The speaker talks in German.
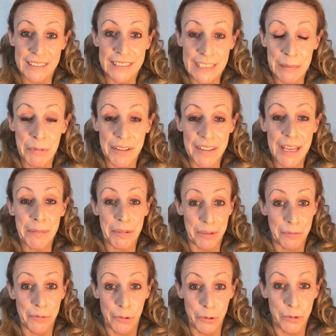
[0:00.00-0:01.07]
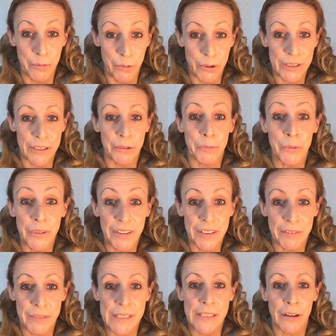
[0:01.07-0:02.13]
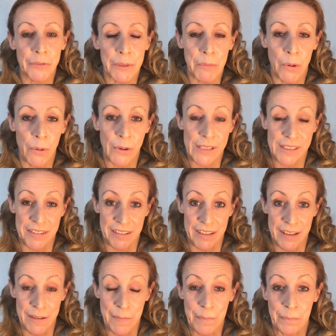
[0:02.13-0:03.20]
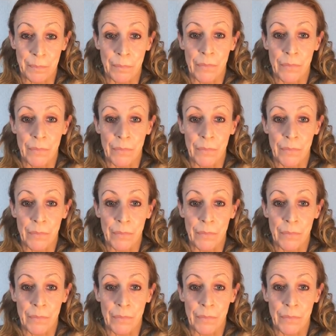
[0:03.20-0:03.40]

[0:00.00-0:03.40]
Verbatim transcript: indem er selbst zum Fluch wurde, um unsretwillen auf dem Holz, ja.